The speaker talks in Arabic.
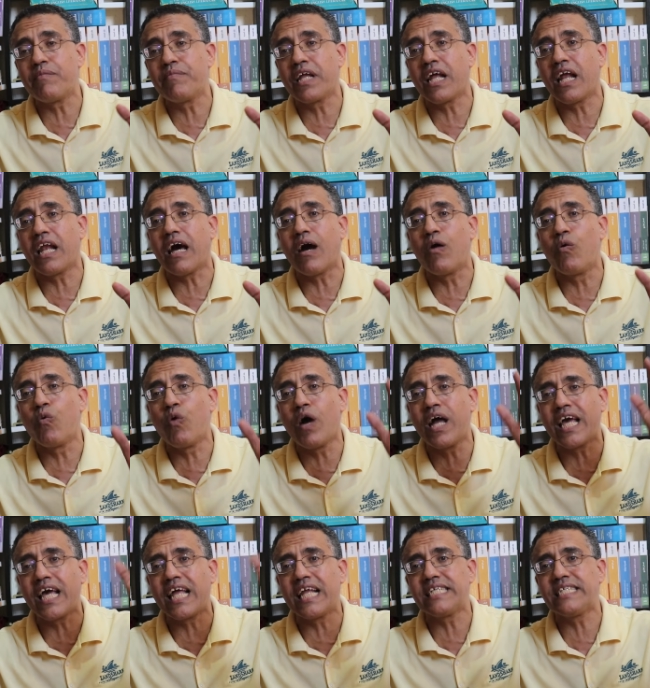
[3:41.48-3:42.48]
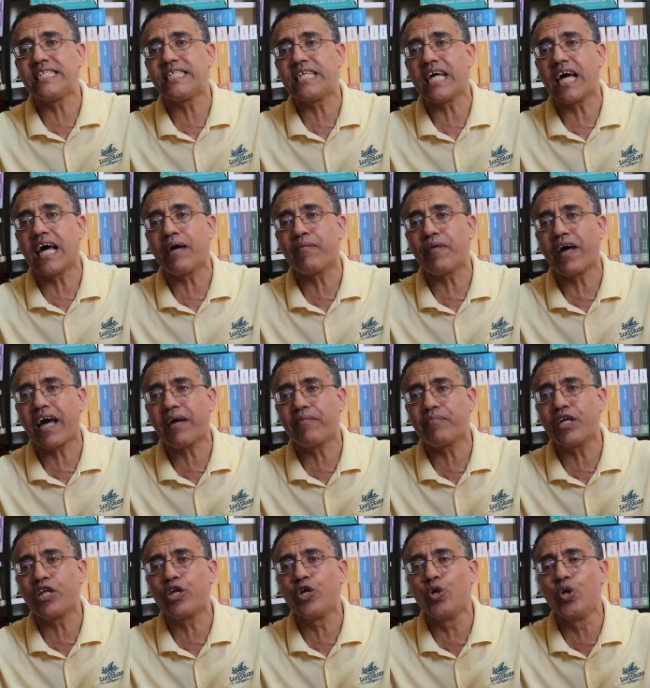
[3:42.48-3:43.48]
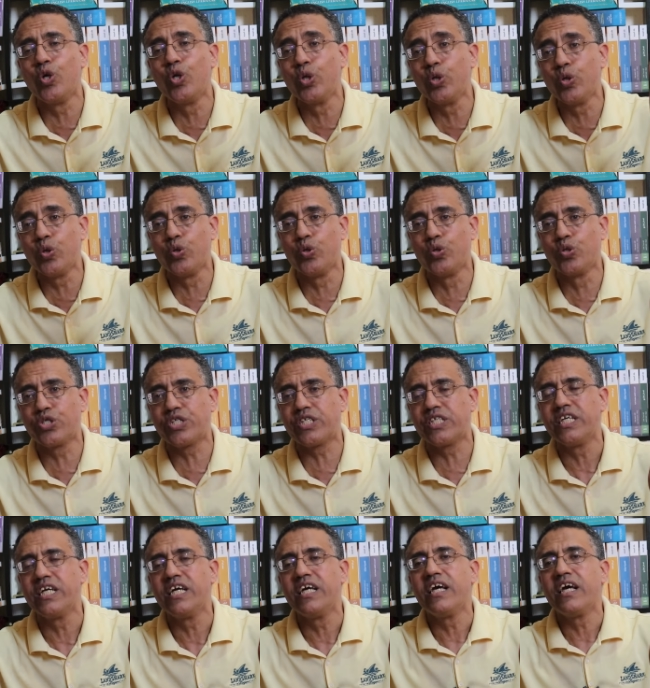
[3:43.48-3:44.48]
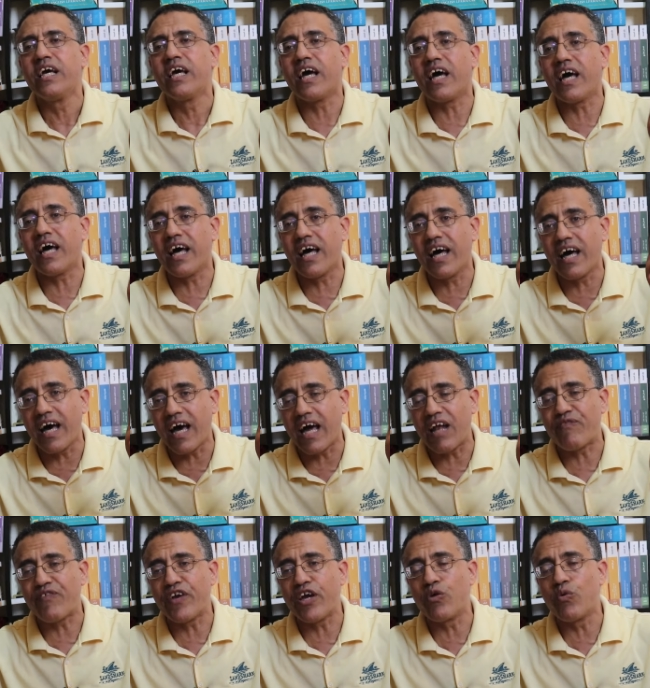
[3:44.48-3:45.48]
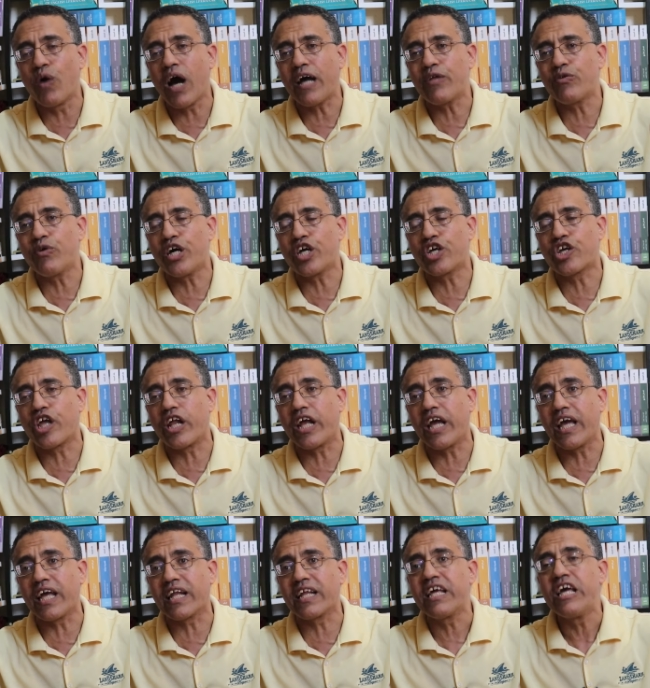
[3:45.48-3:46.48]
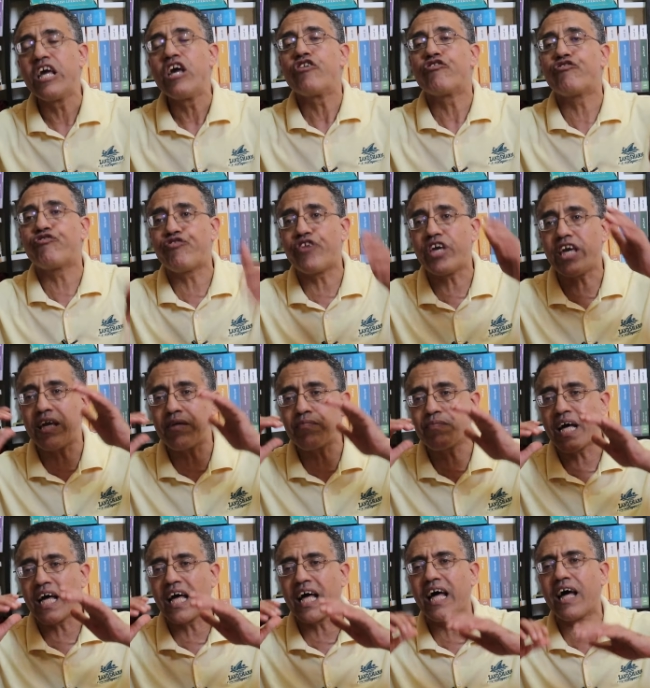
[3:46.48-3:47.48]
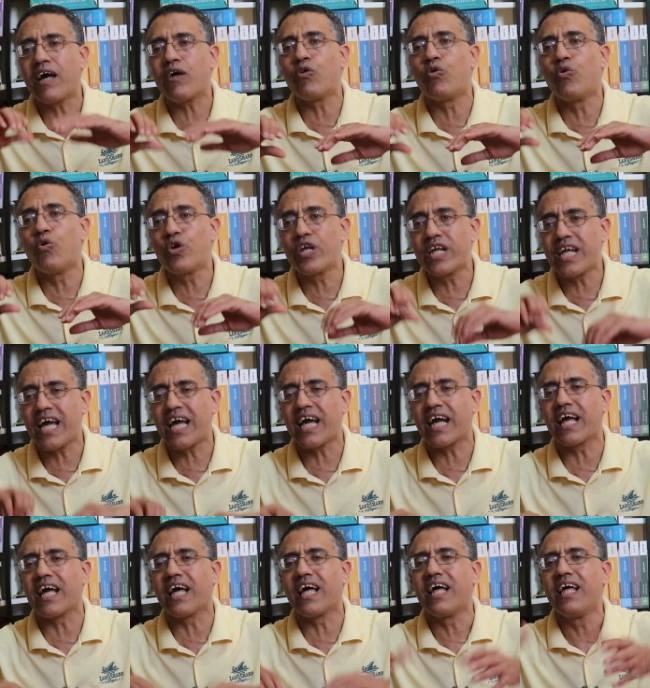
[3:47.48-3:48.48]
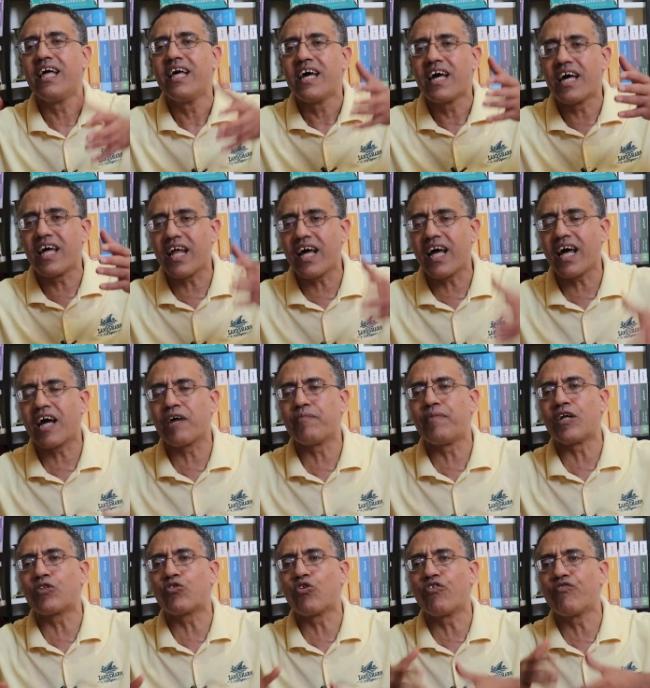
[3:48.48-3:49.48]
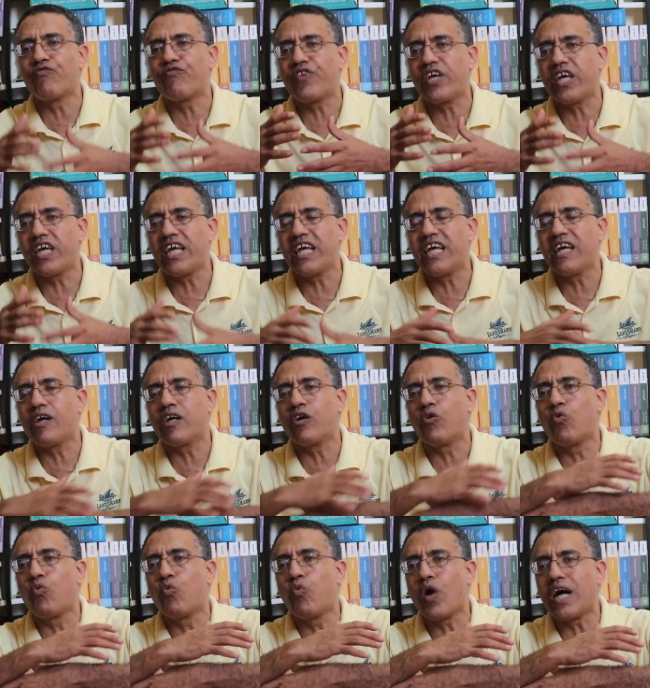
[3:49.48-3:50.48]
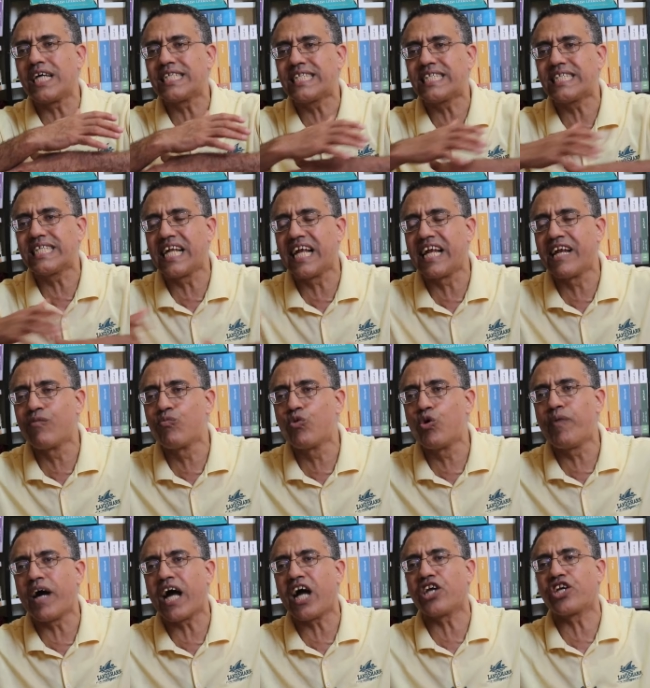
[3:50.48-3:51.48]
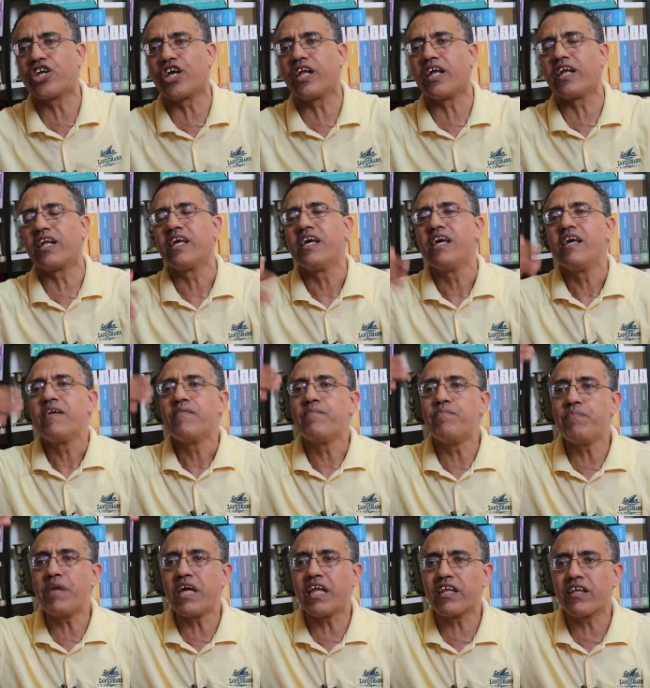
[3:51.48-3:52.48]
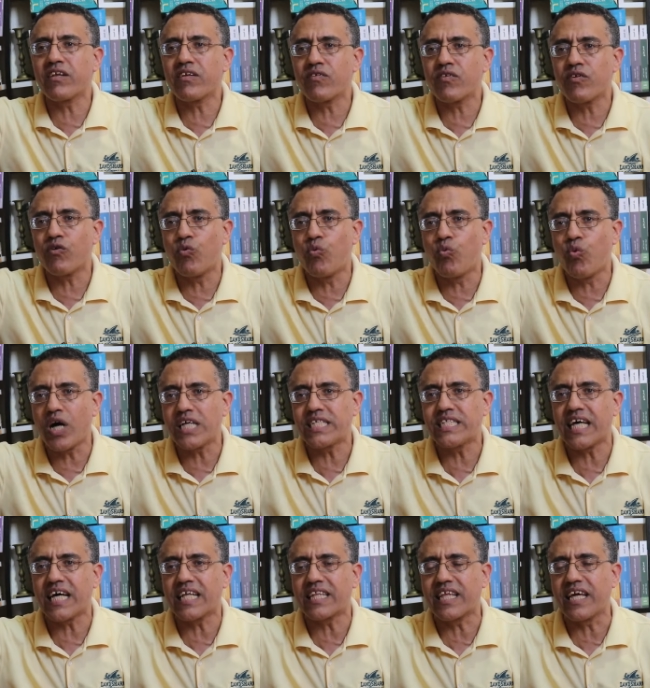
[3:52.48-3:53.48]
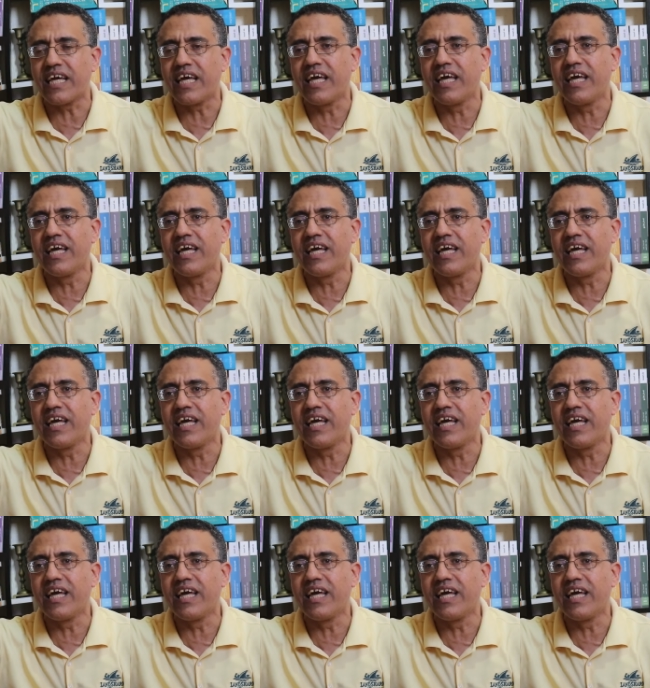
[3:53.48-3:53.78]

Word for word: من الأول إلى السابع من يوليوز 2021 آه، فيما هناك رغبة في وصل مباشر من وسط